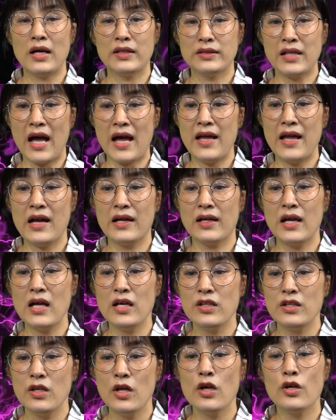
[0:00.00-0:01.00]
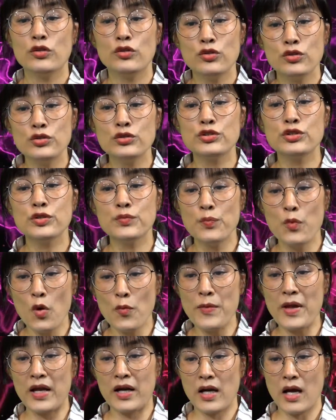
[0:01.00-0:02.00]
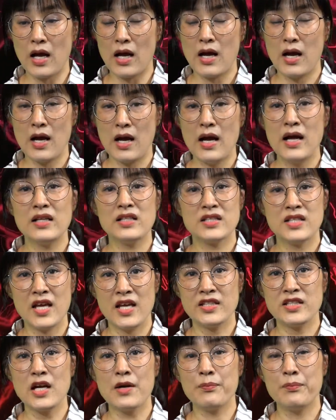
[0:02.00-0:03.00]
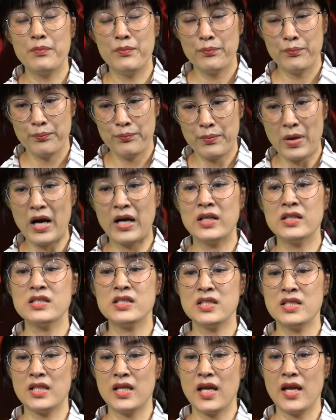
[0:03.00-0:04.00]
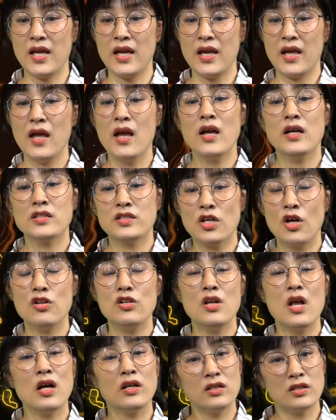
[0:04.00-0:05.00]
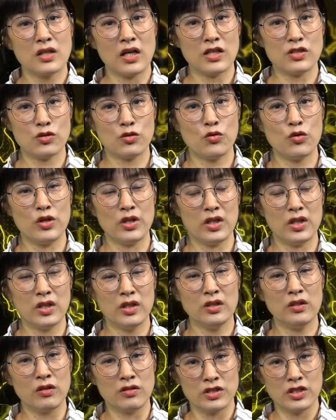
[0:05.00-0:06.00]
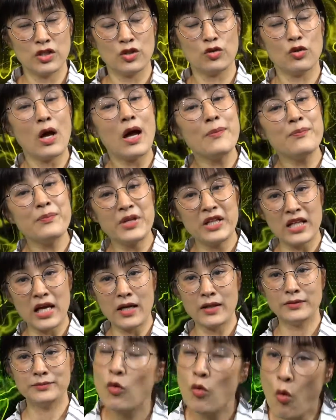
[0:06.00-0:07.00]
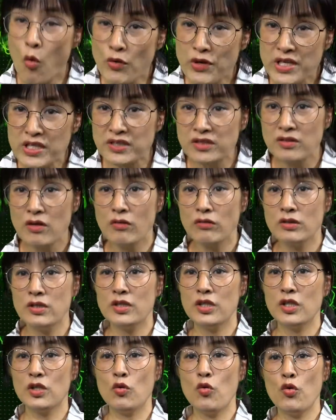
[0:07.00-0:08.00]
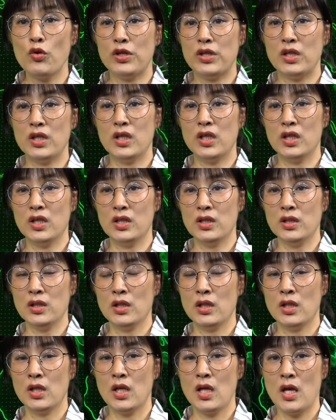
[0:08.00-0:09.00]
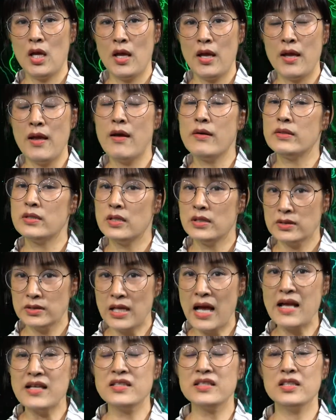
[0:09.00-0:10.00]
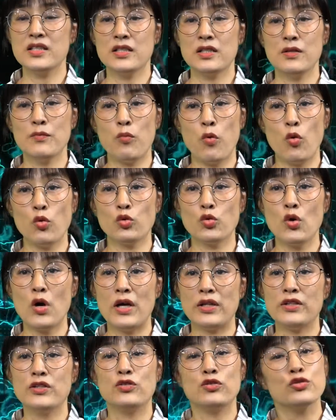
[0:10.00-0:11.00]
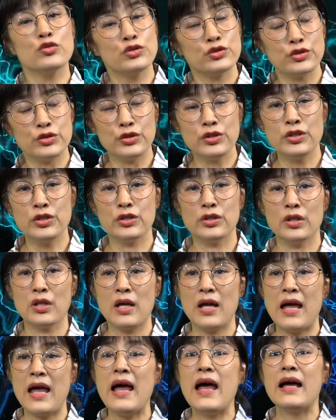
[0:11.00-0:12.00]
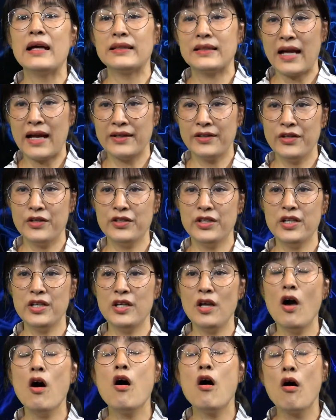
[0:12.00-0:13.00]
다양한 뉴스 포맷과 제작 방식의 전략을 가지고 있는 것이기도 합니다. 공익성을 띠고 있는 사실을 보도하는 뉴스는 당연히